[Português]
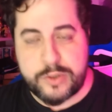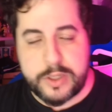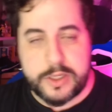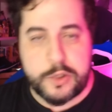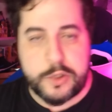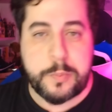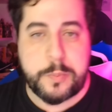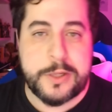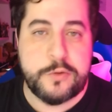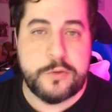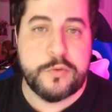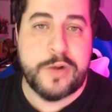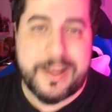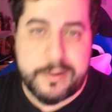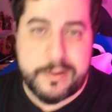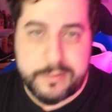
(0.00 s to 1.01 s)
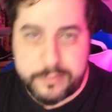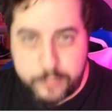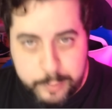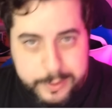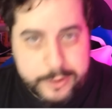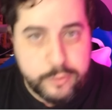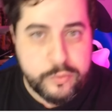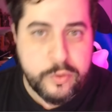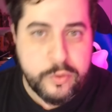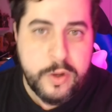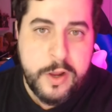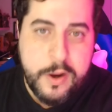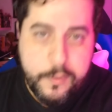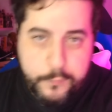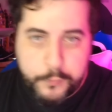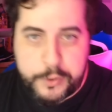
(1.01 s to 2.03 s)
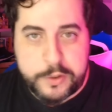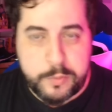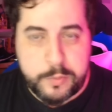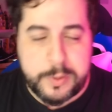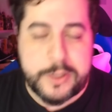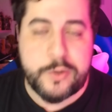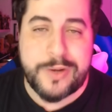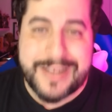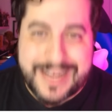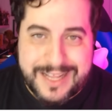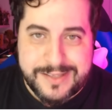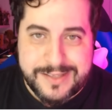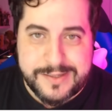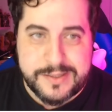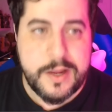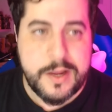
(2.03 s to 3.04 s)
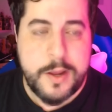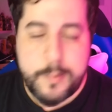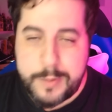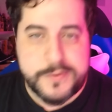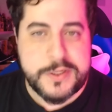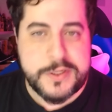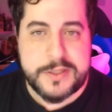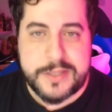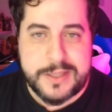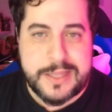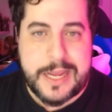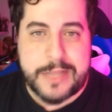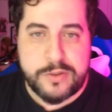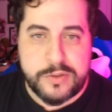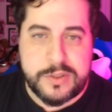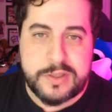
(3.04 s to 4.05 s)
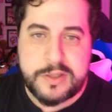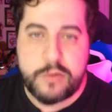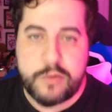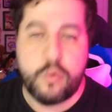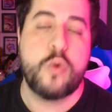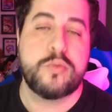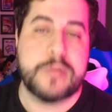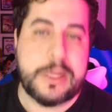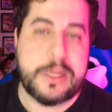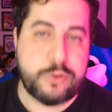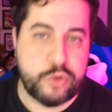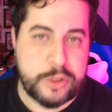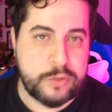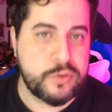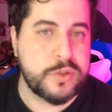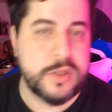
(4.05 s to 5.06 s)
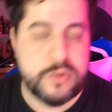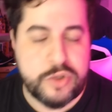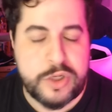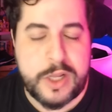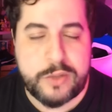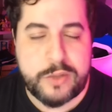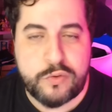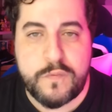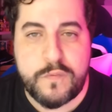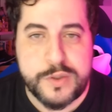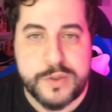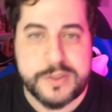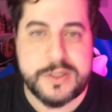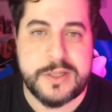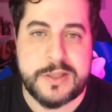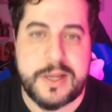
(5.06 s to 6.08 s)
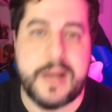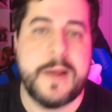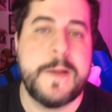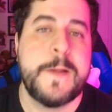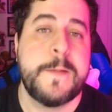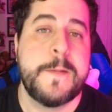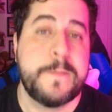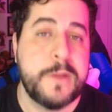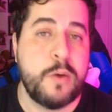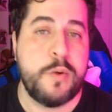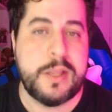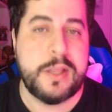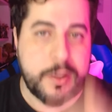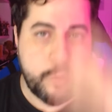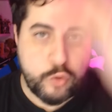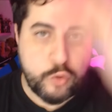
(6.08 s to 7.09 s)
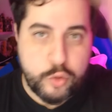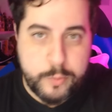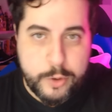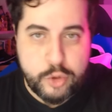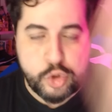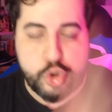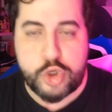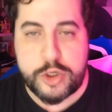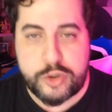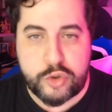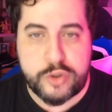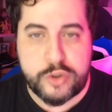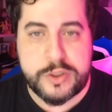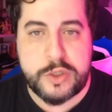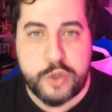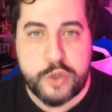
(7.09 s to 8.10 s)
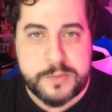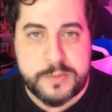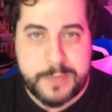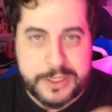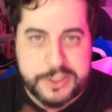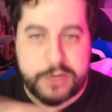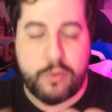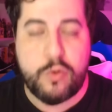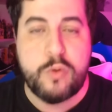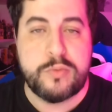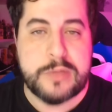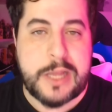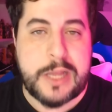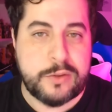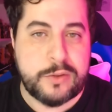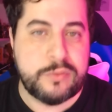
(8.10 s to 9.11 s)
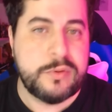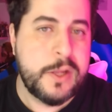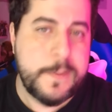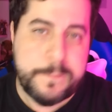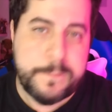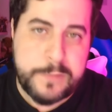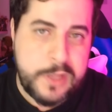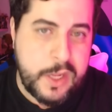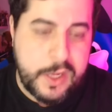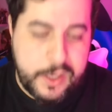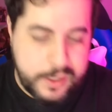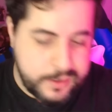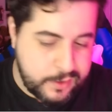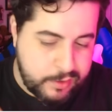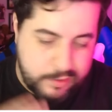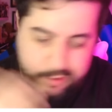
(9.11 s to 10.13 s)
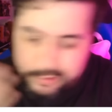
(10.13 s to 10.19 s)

ali no plano no plano free, no plano grátis, para você ter dados e ter um contato já do Santos direto com você, tá? Não entra no número de sócios torcedores, mas já é um contato. E aí quem